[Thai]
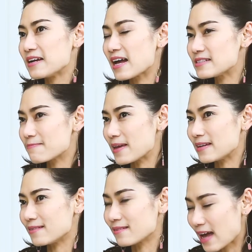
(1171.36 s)
น่าจะเป็น
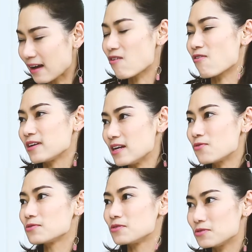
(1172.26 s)
ทางออกในโล
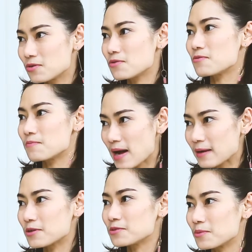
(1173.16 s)
กโซเชียลมาก
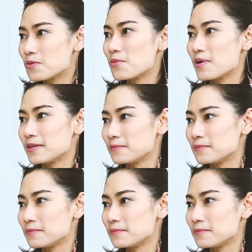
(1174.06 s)
พอสมควร